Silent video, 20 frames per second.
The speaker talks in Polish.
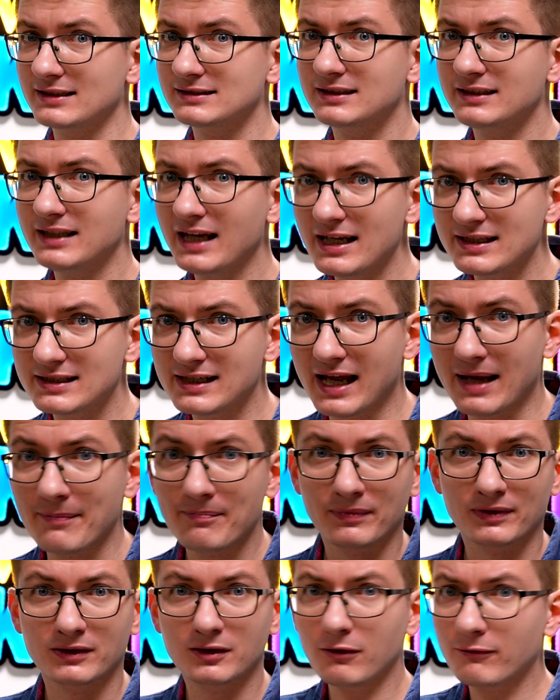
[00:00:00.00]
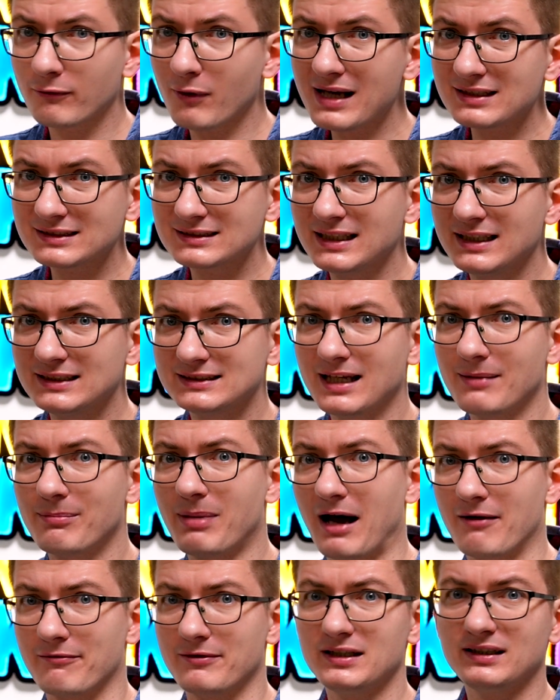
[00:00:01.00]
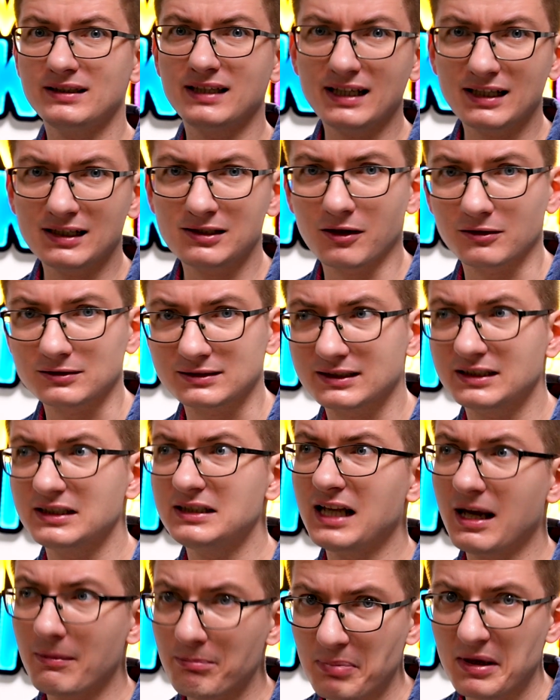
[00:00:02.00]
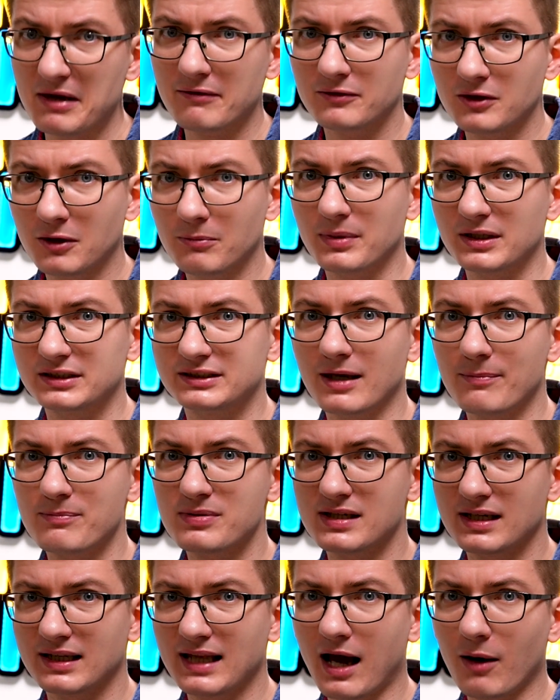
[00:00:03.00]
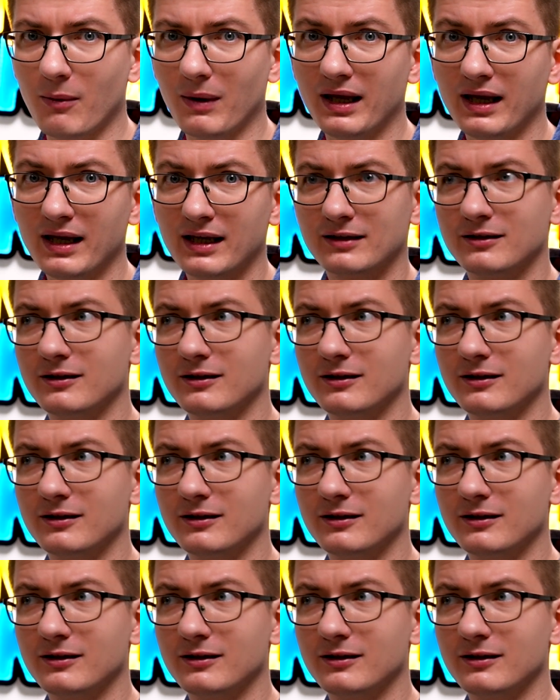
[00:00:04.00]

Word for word: jest nieźle. Do własnej zabawy te klocki na pewno by się przydały.